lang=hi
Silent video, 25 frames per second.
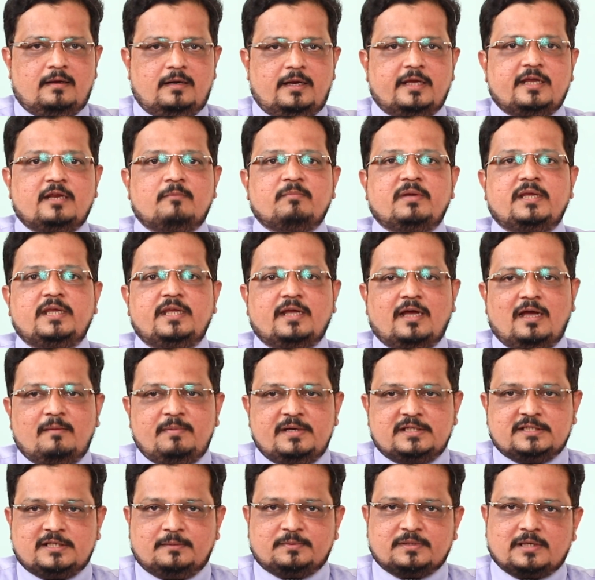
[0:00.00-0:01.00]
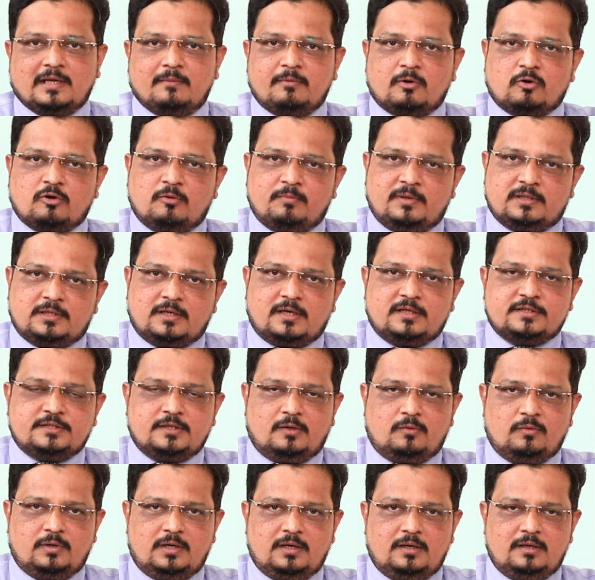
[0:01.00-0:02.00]
लेकिन मैं यहाँ पे सब्सक्राइबर को बताना
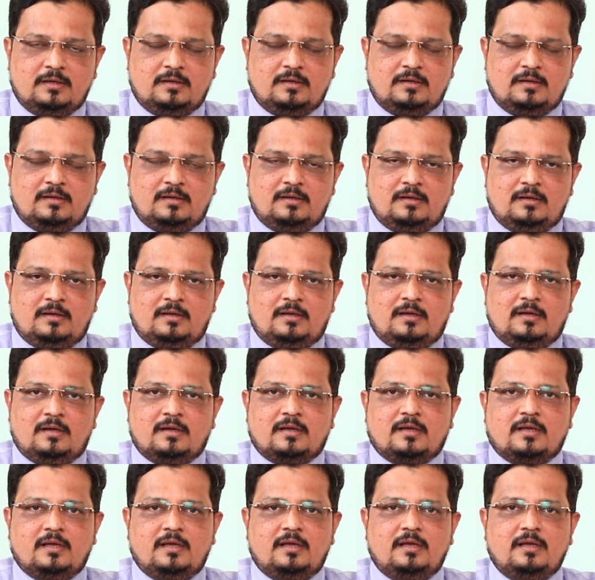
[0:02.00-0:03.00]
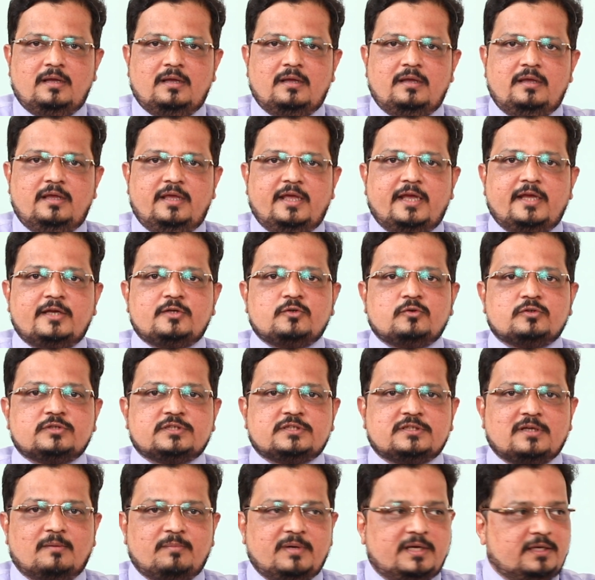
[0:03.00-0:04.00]
चाहूँगा कि ये जो
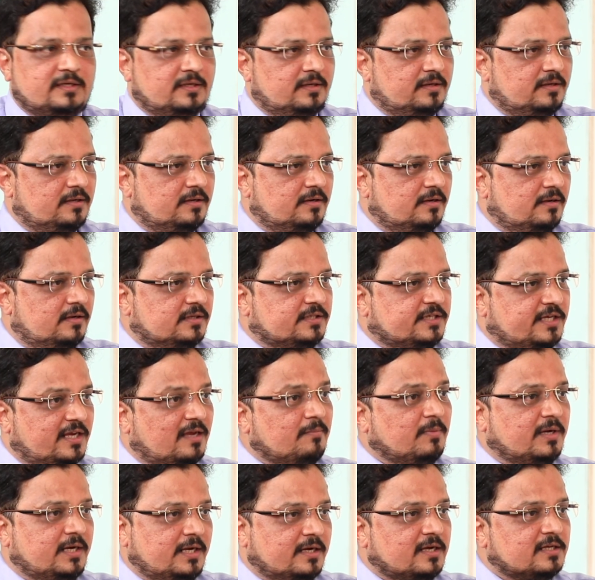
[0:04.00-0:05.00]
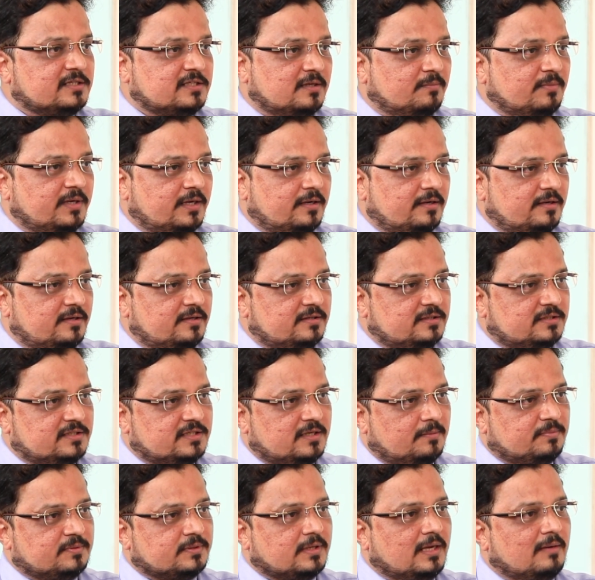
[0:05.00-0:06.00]
समय छः महीने का समय
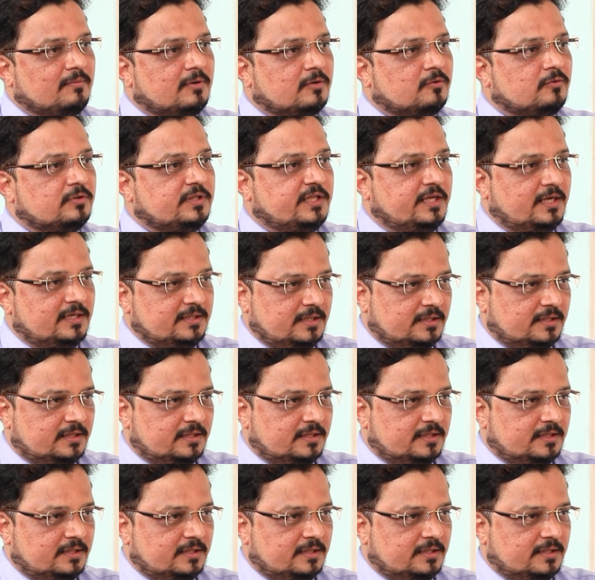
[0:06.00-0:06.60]
सब्सक्राइबर को दिया